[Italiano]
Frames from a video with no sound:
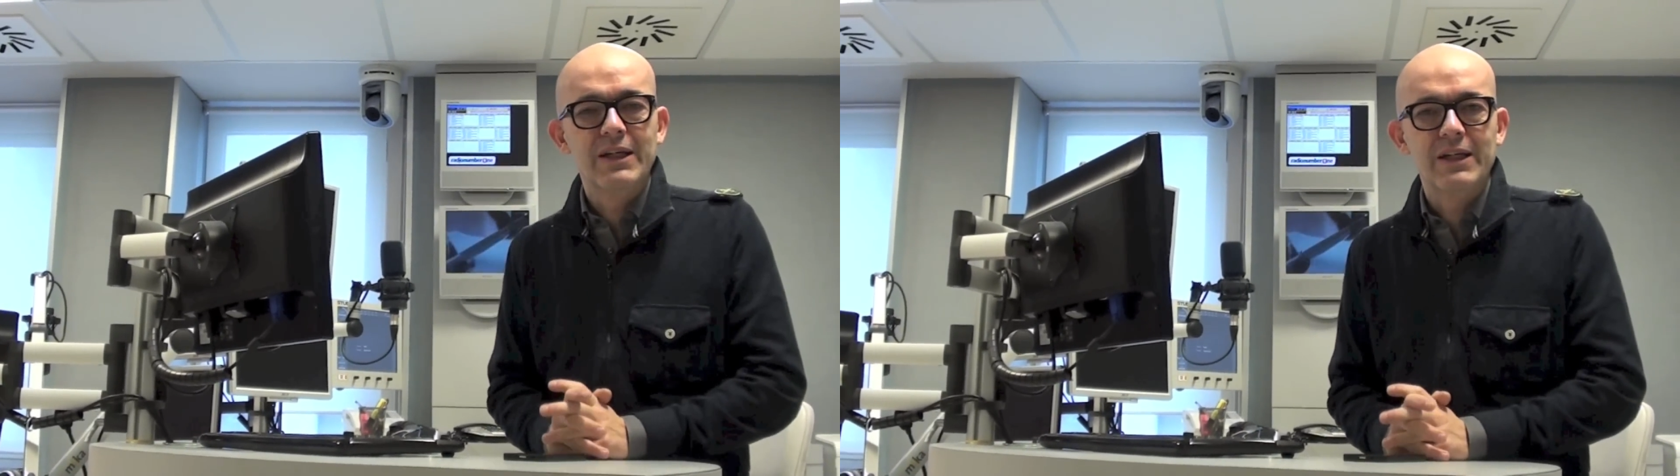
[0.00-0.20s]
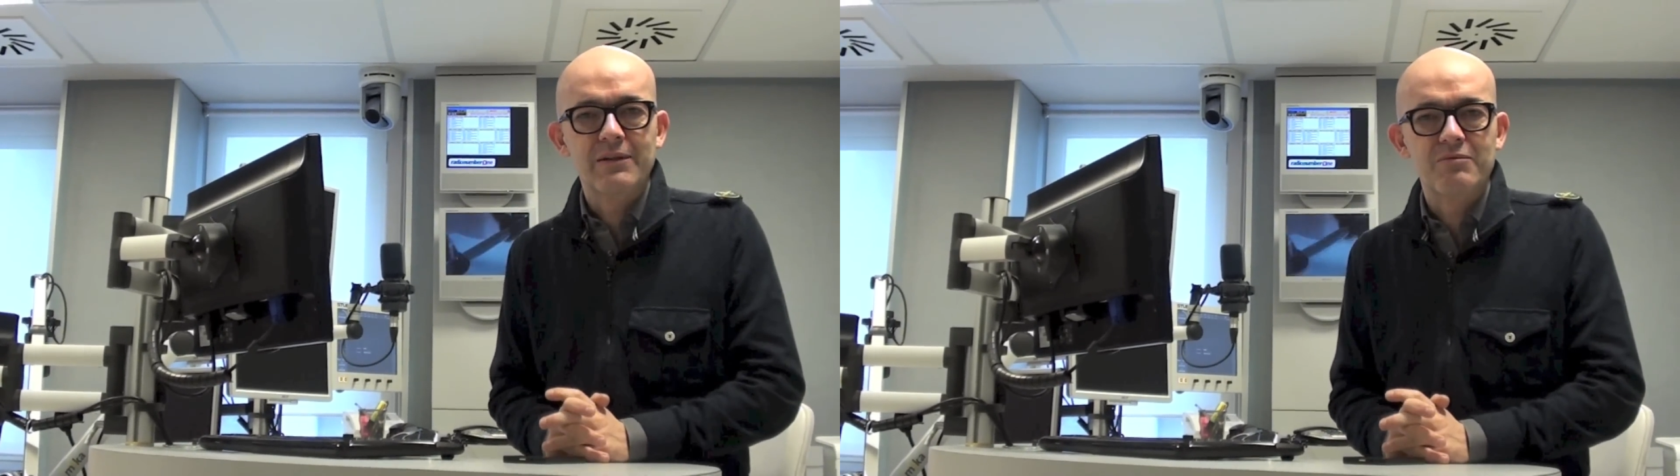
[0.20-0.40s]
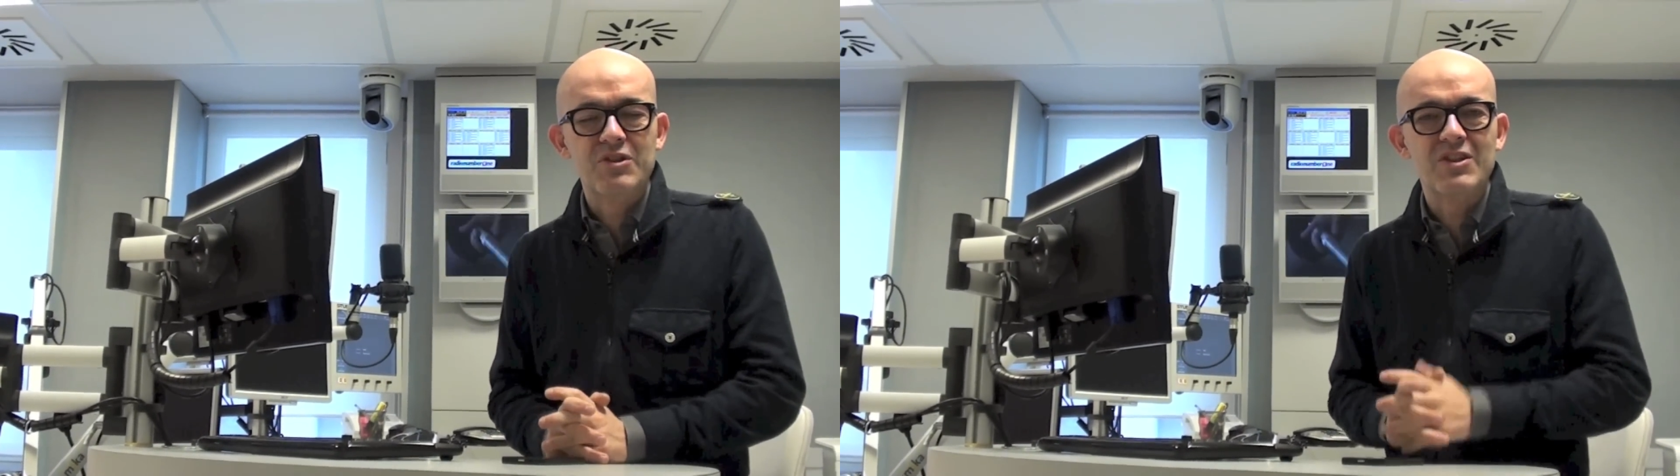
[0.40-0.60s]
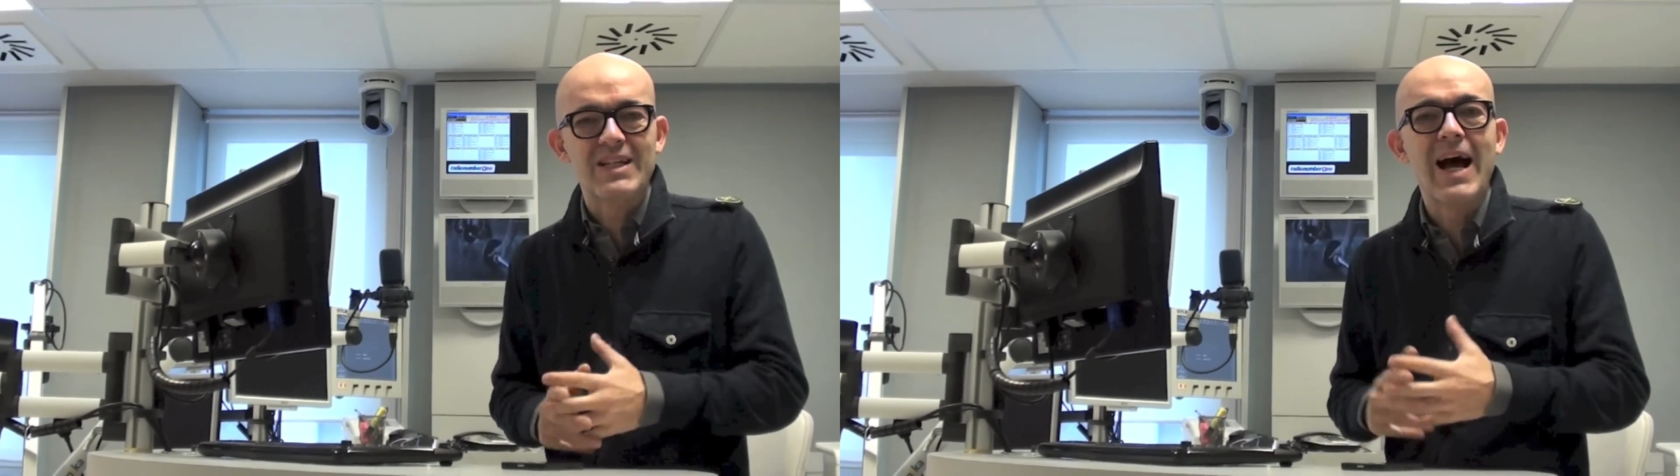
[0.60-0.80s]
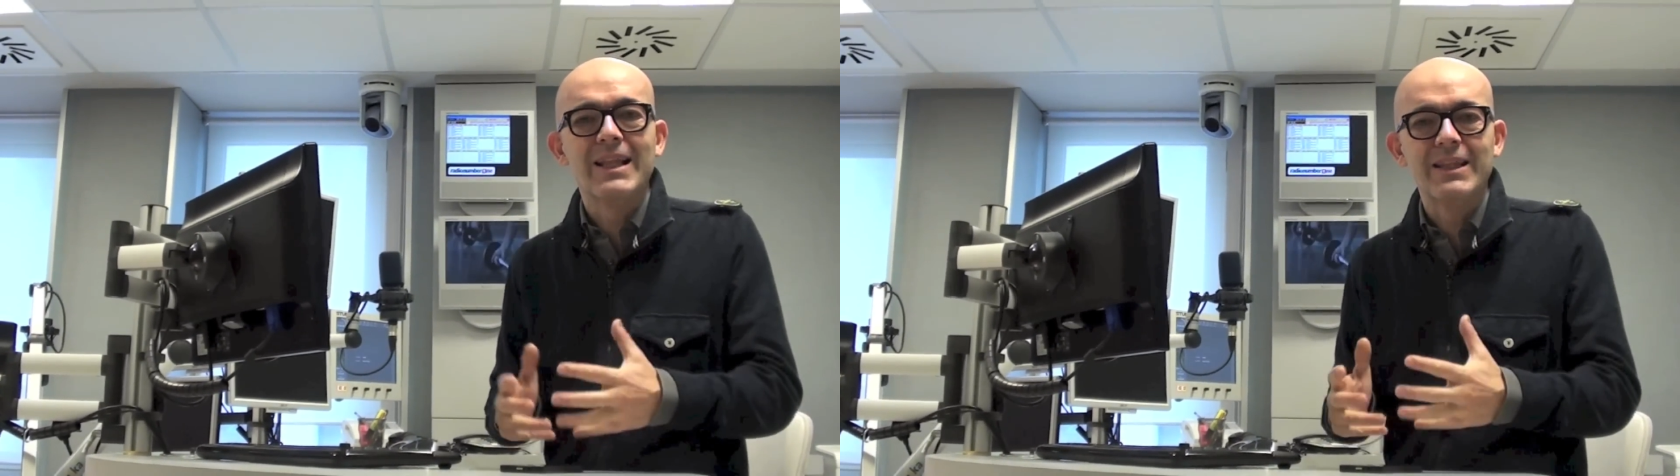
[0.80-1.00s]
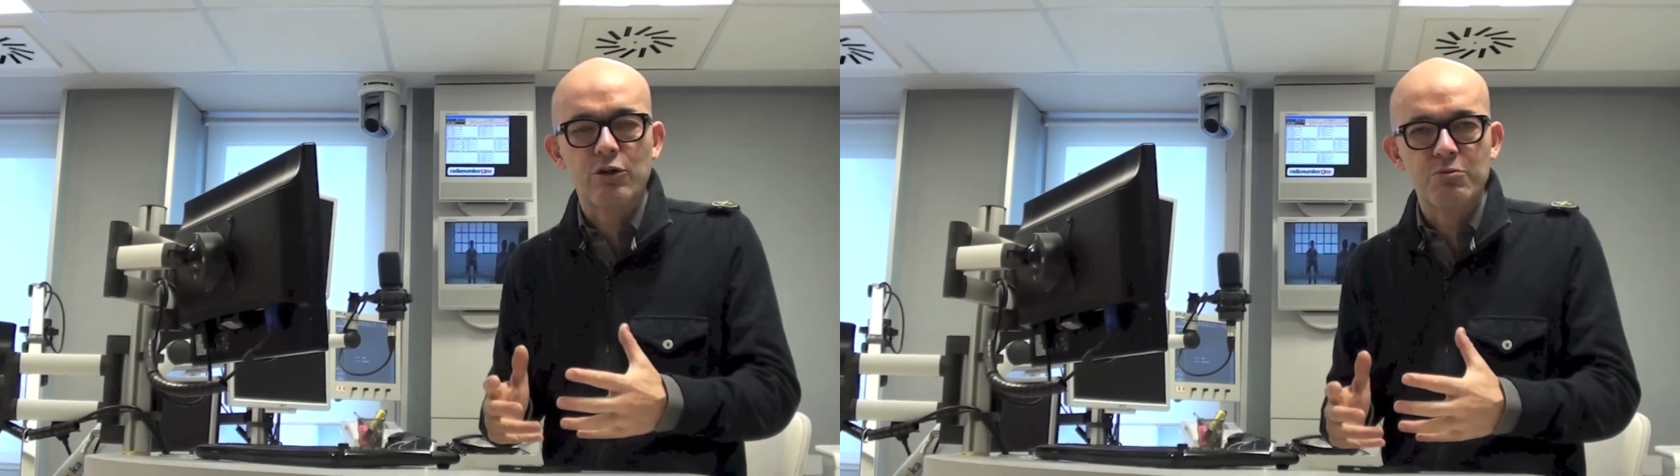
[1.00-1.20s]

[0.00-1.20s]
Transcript: eh, si scalda e